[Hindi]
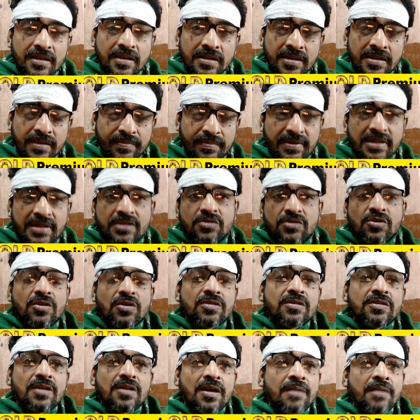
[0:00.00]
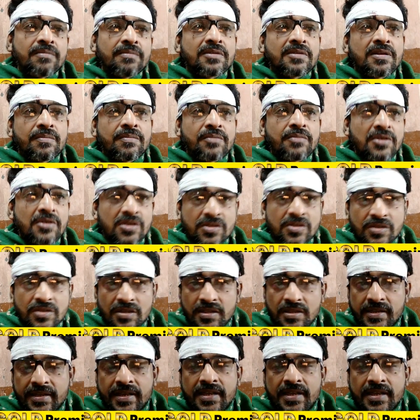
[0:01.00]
डिपेंड्स ऑन आपका परिस्थिति